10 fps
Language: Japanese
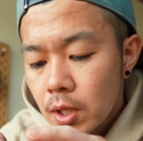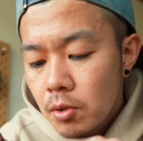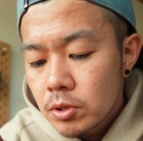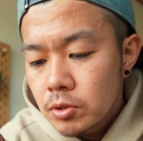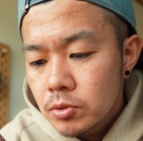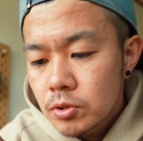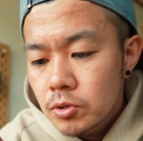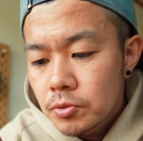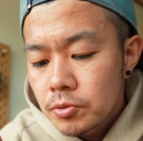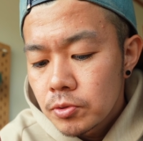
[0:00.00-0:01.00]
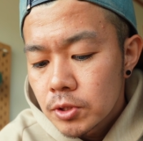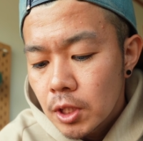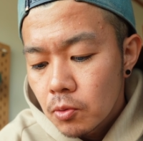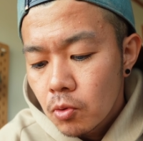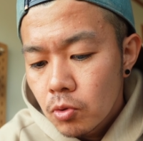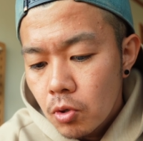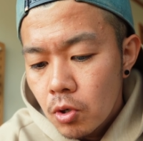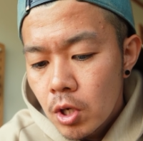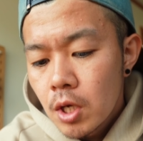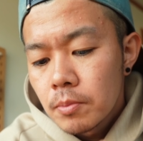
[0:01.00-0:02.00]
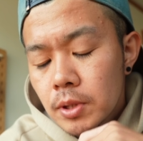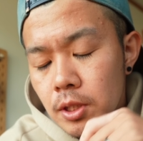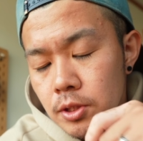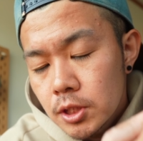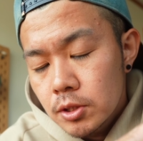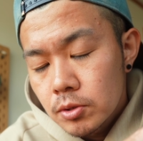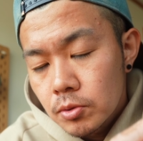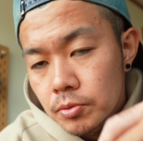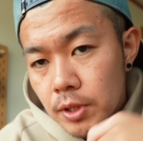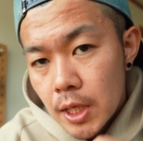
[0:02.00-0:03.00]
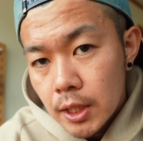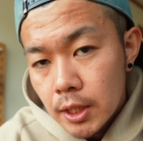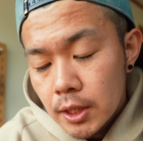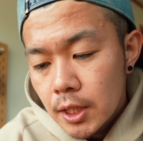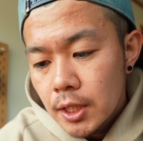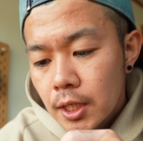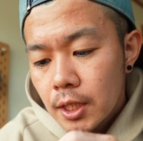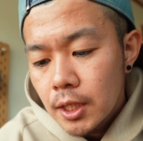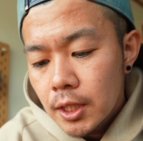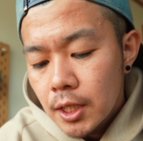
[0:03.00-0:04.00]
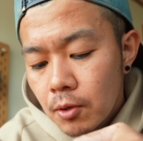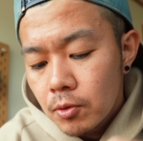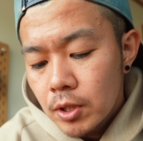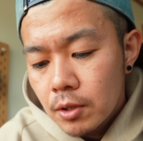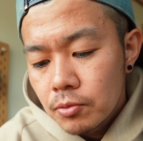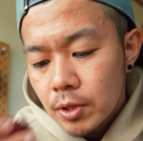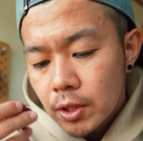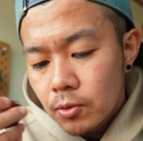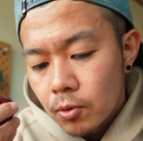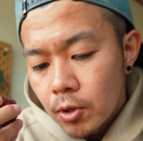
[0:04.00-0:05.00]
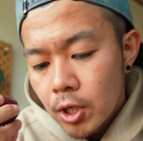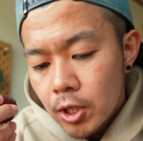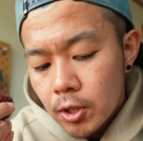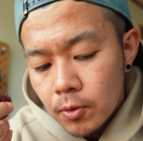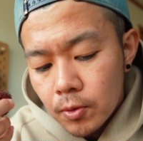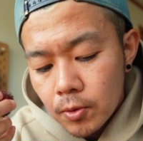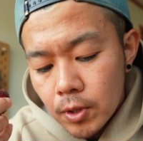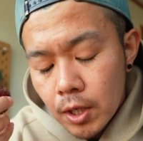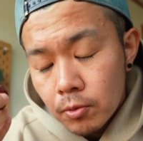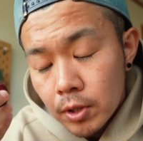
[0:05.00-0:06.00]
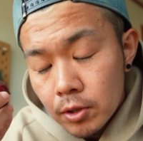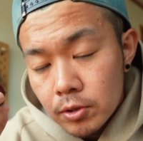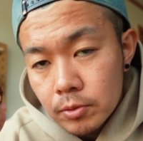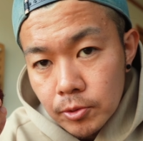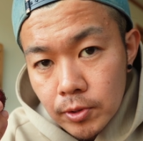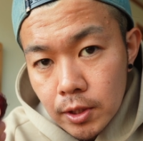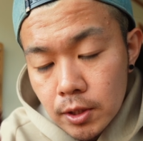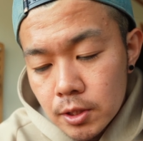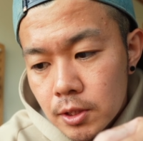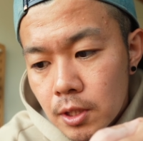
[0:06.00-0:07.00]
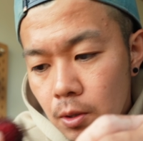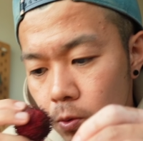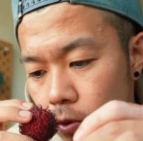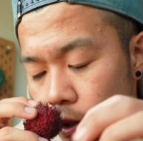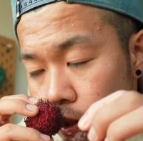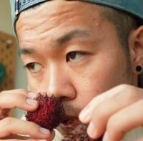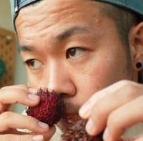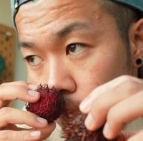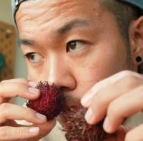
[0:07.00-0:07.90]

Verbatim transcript: 香りの強いフルーツだとこのプラスチックの蓋開けた段階で香りがふわっと香ってくるものなんですが、これはね